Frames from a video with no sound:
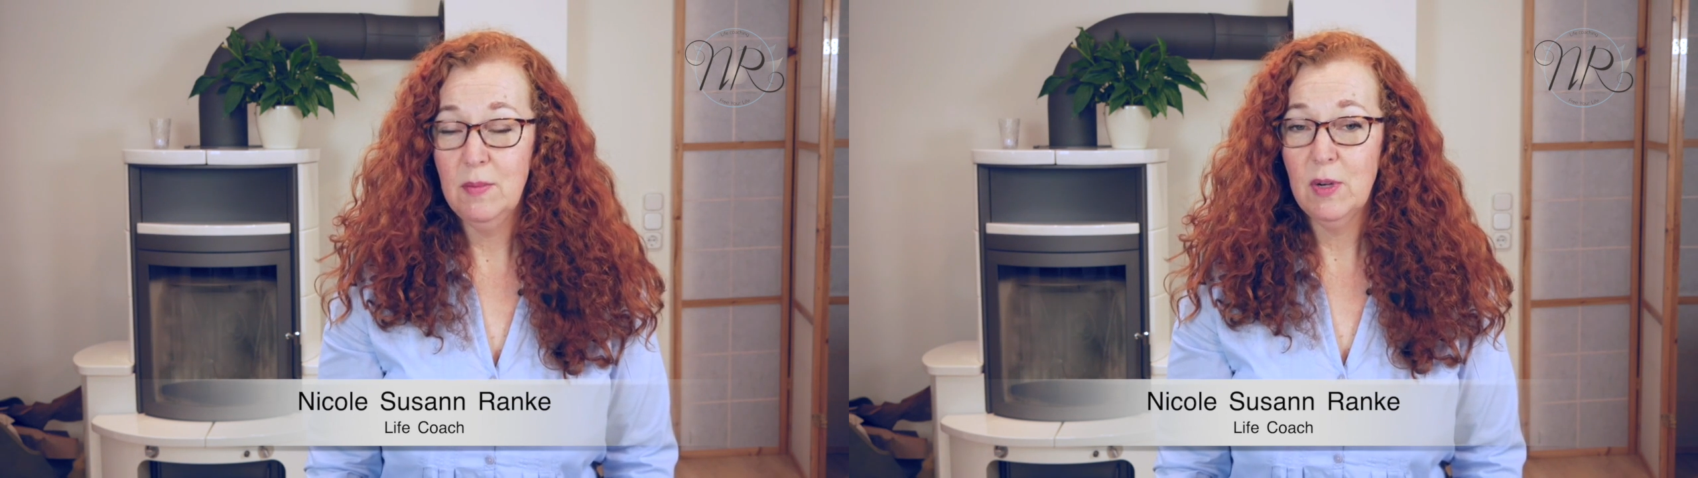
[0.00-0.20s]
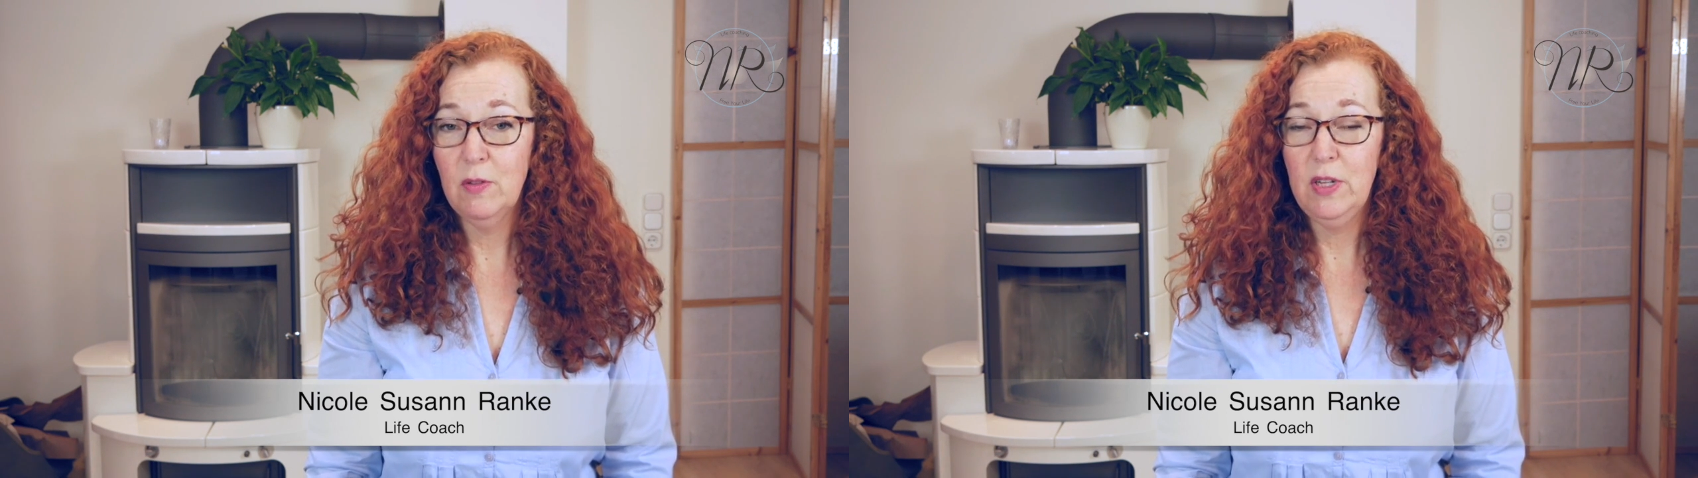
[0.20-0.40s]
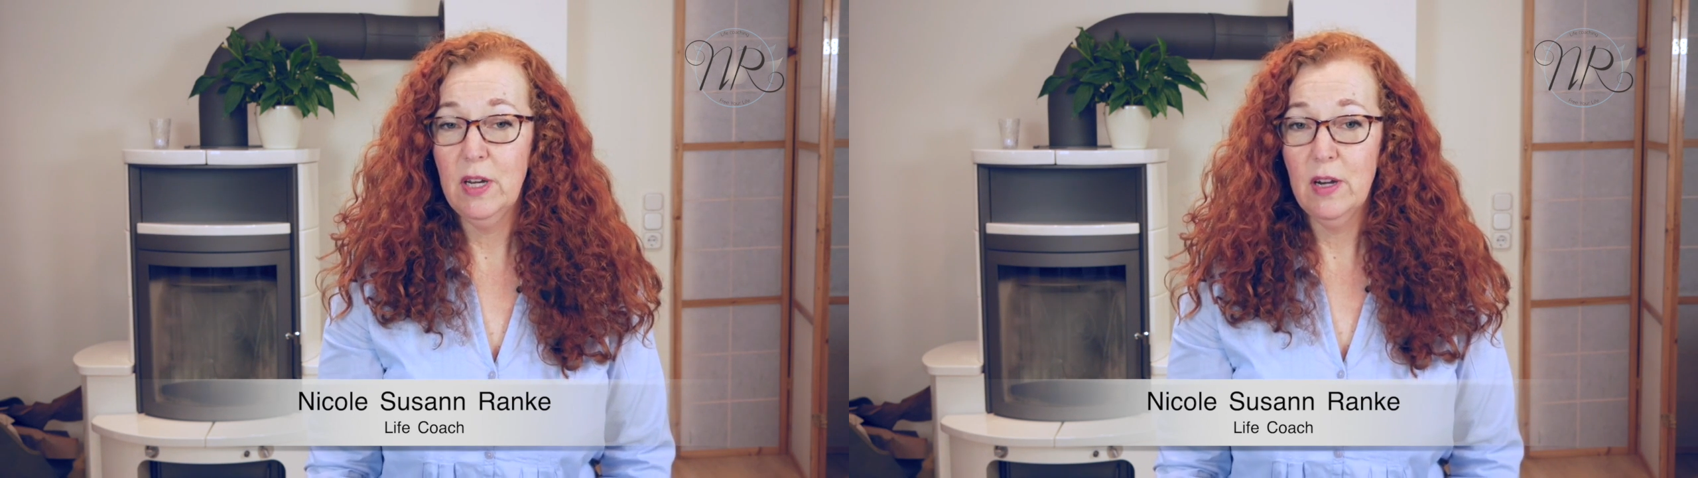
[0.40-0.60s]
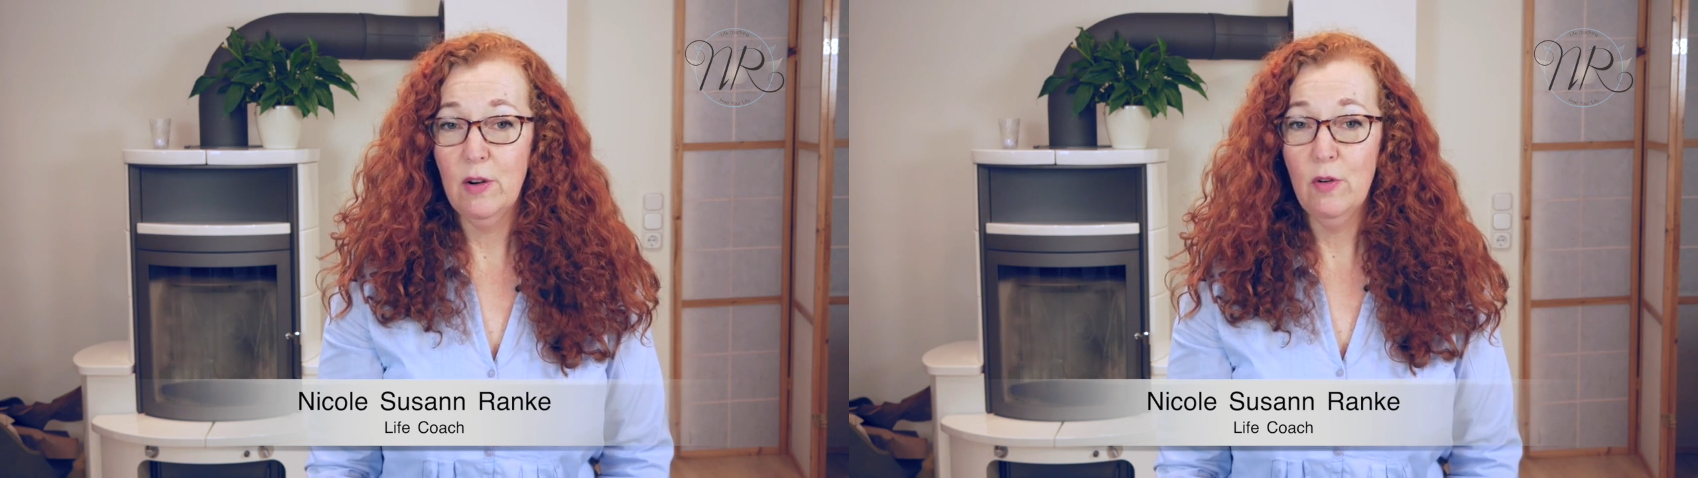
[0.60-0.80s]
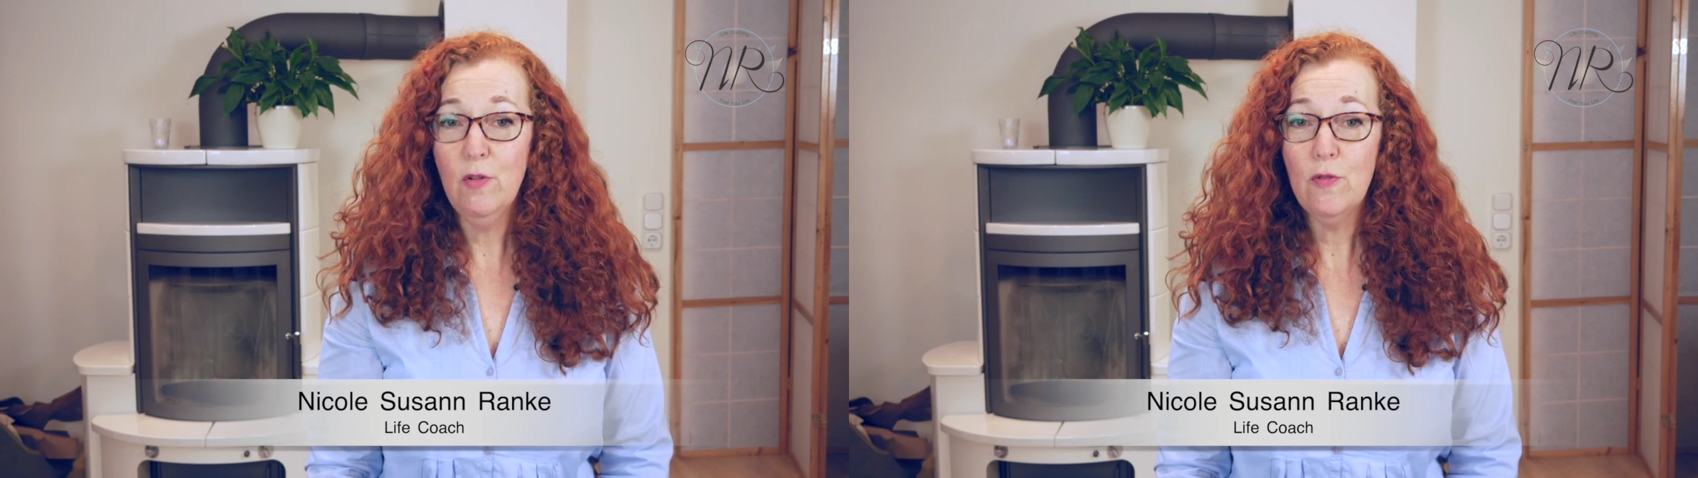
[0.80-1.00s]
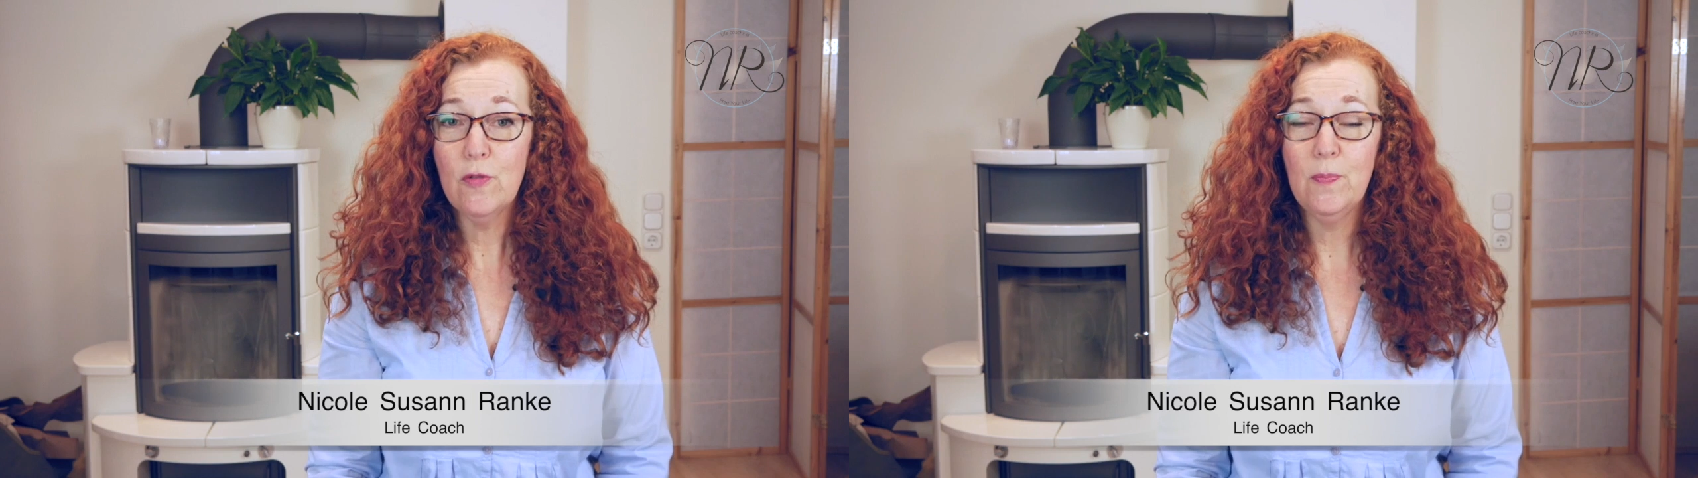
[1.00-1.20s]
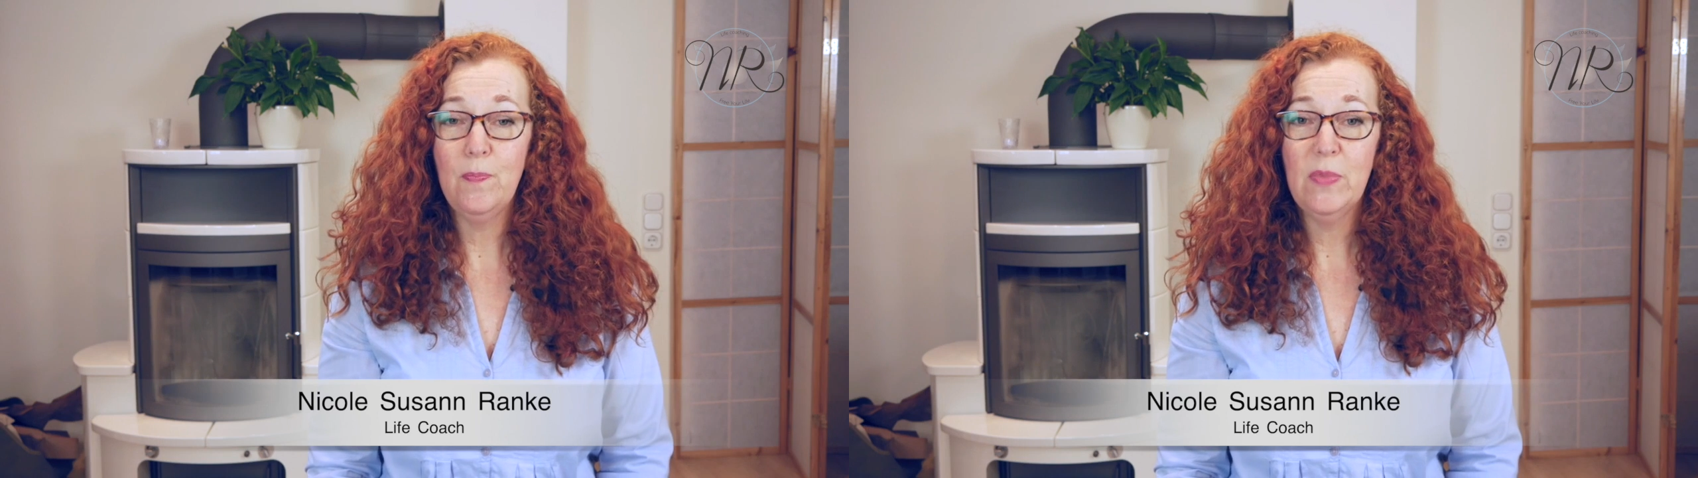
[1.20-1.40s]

immer wieder auf.